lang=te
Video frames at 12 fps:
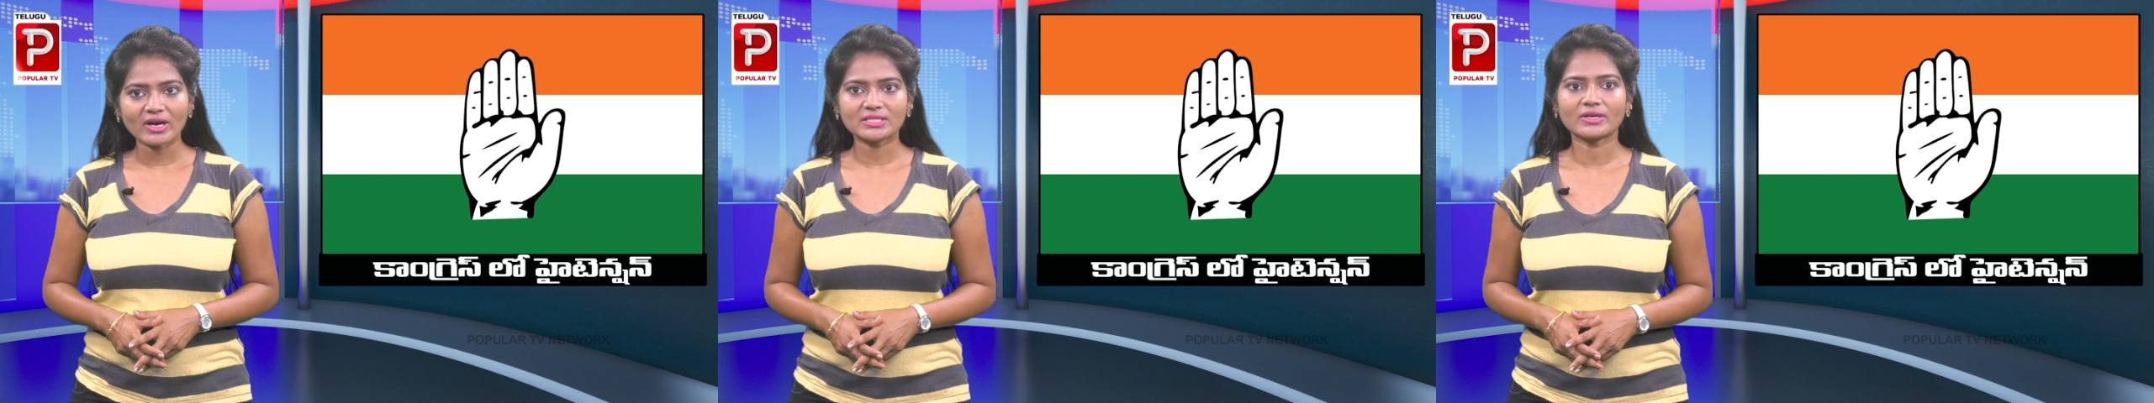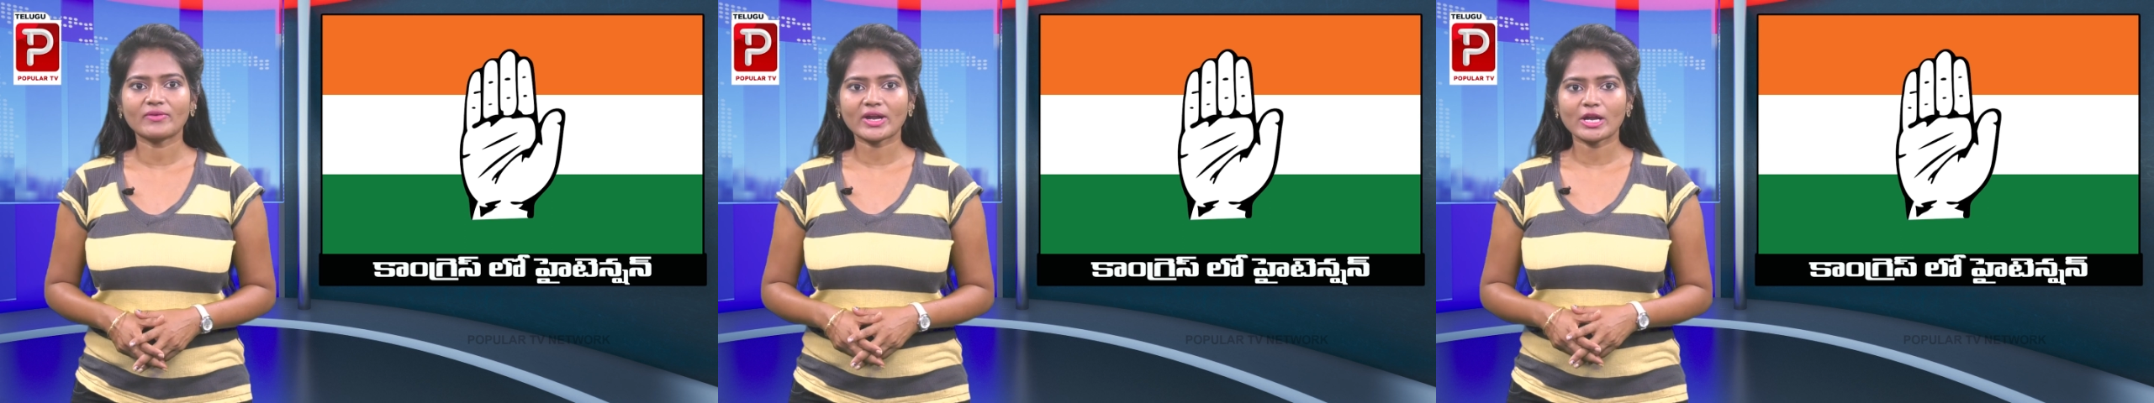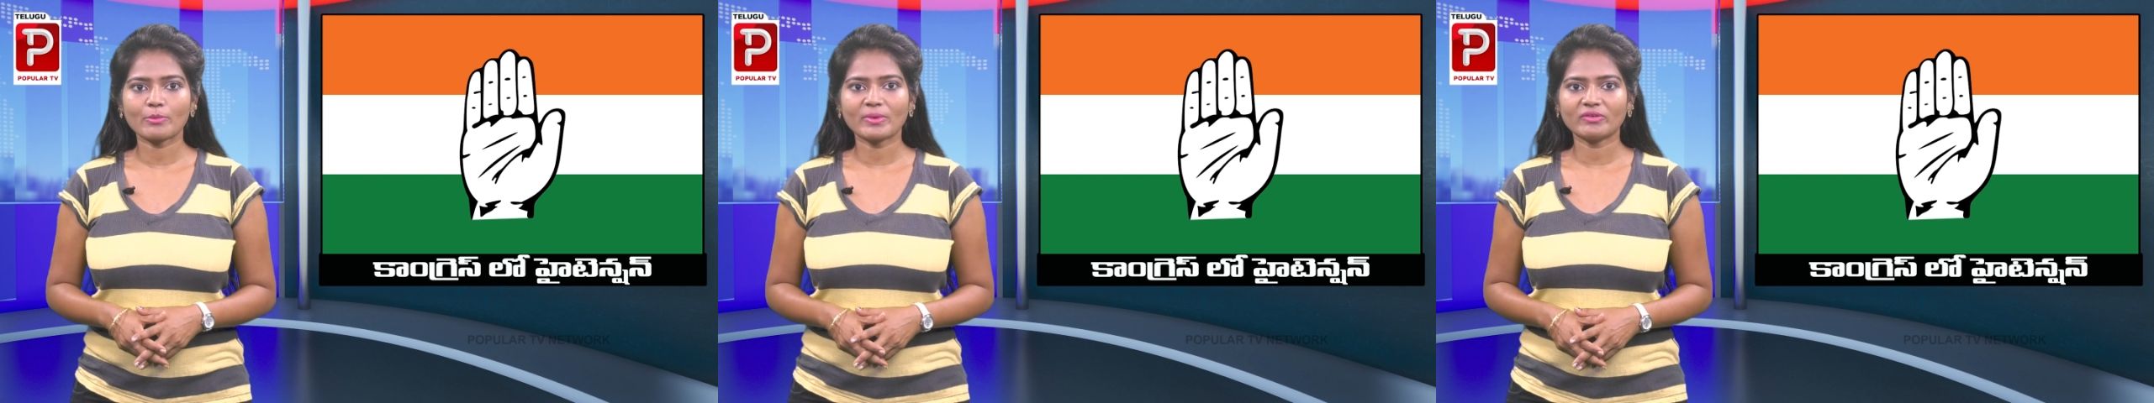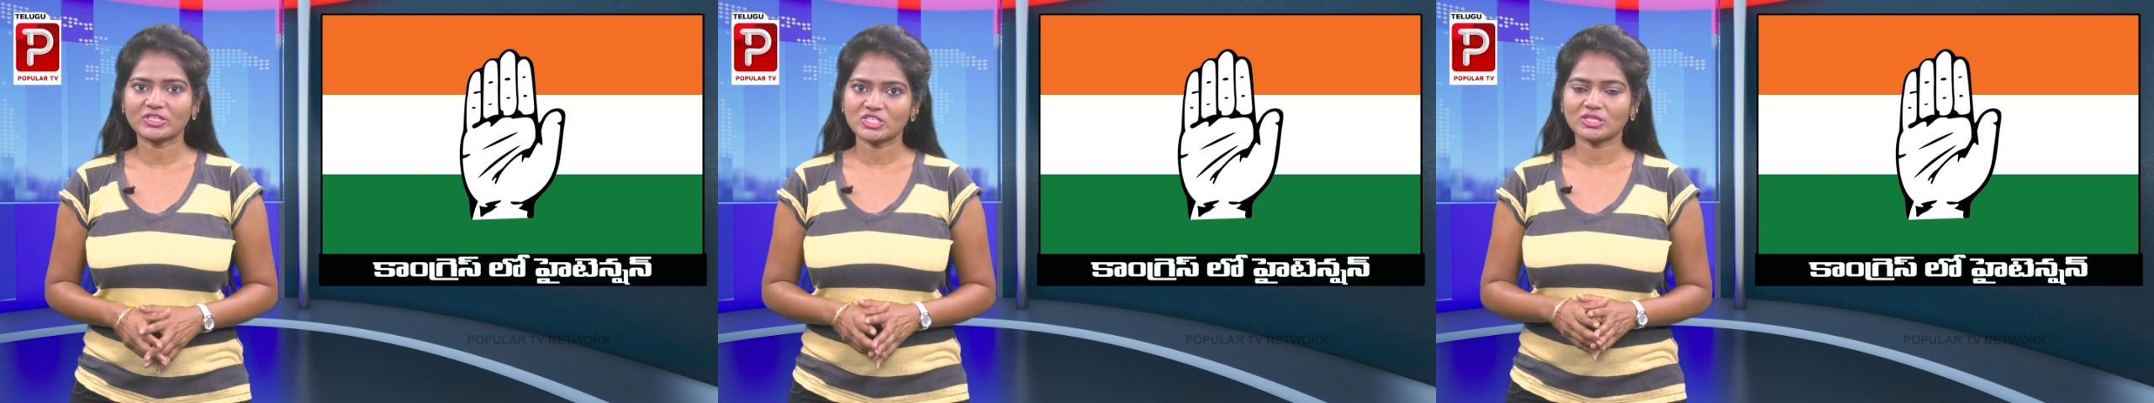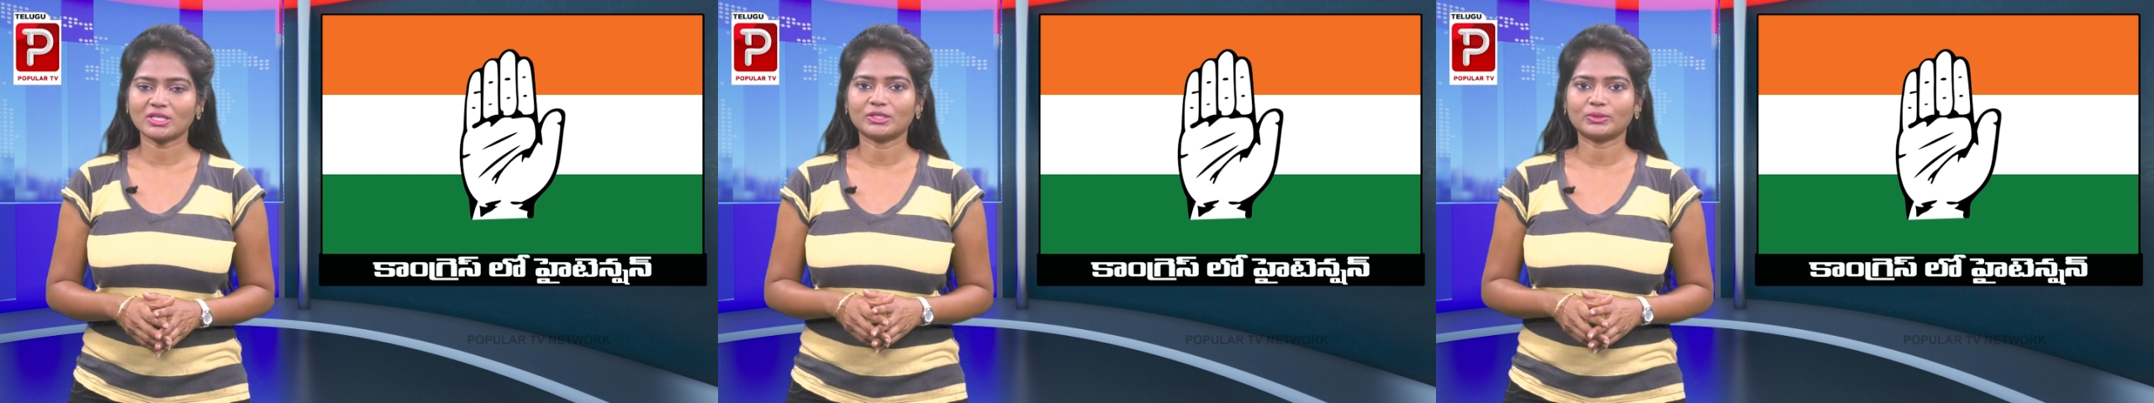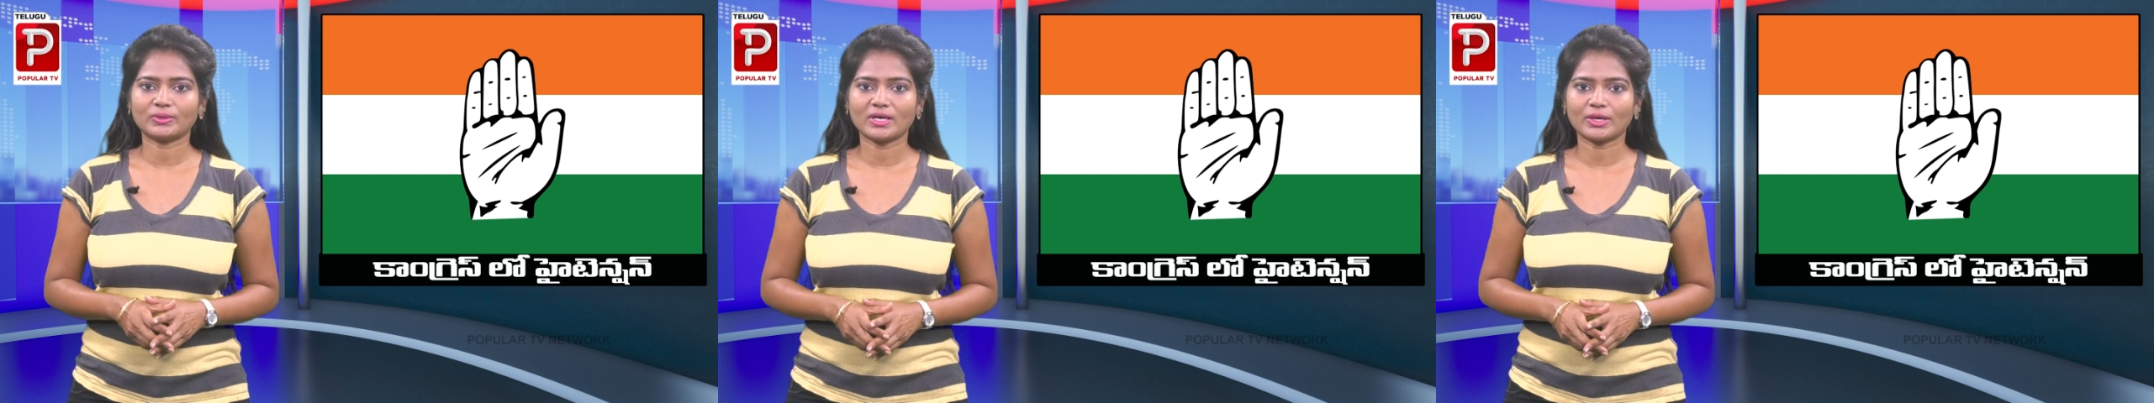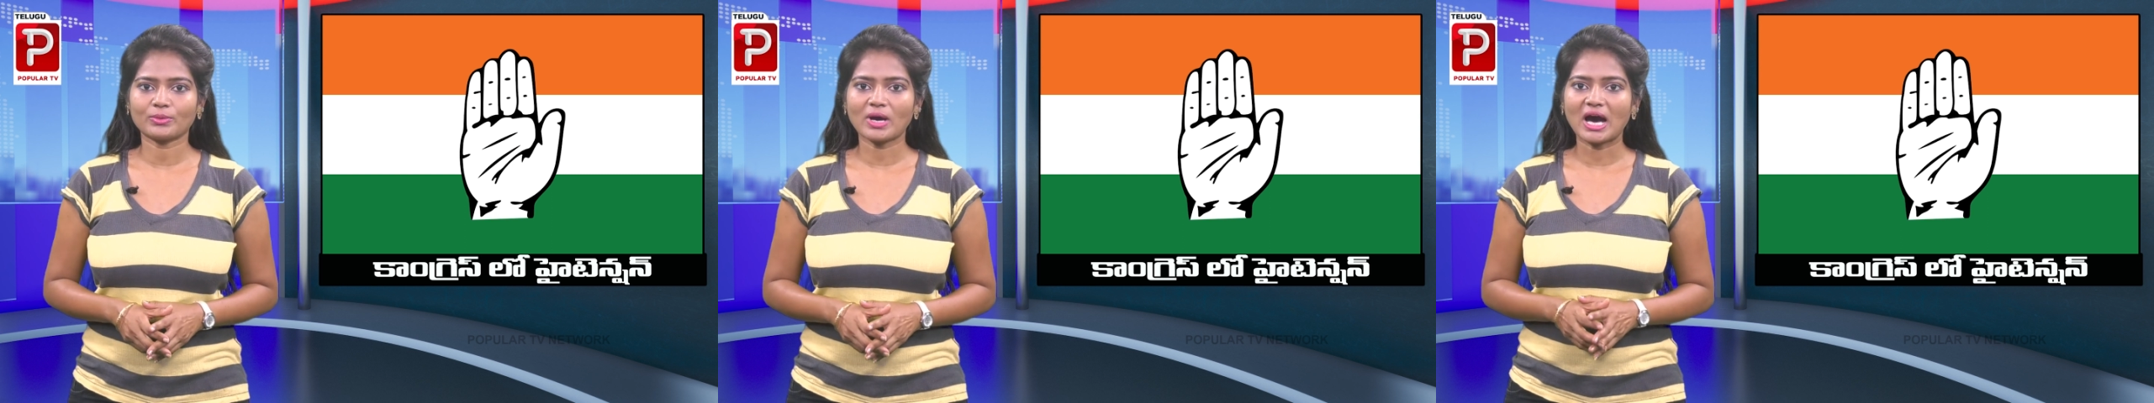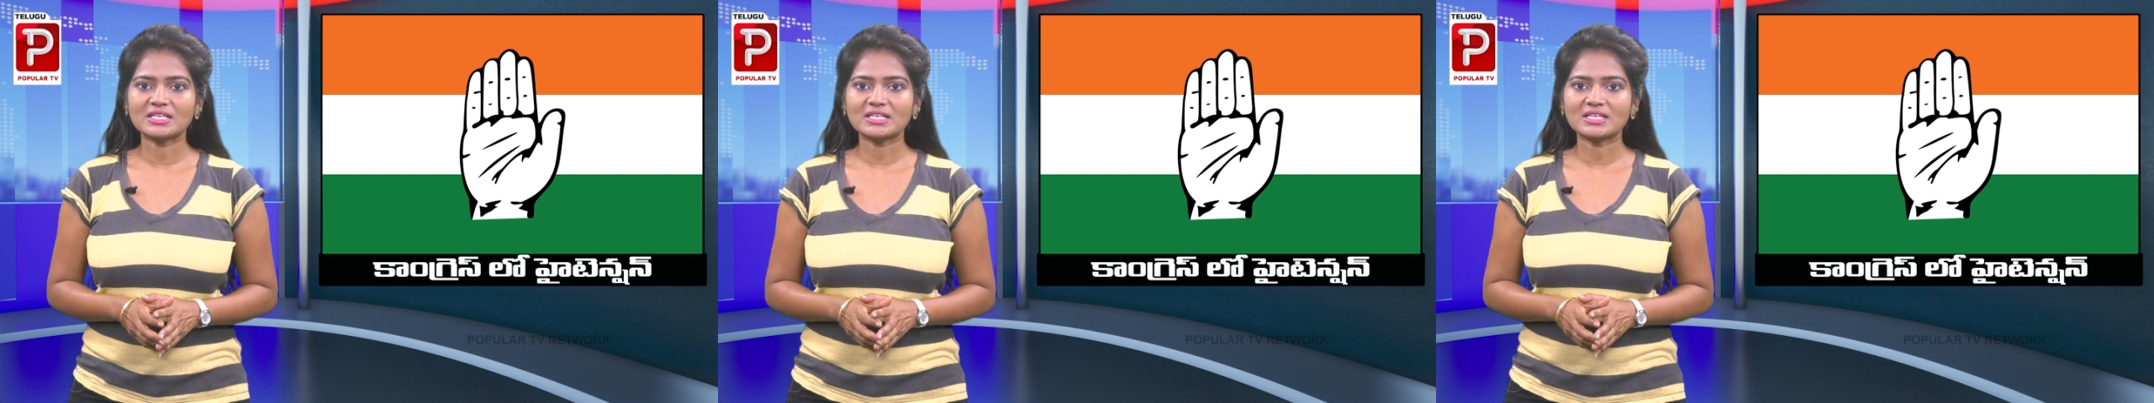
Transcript: వాతావరణమే వచ్చిందంటున్నారు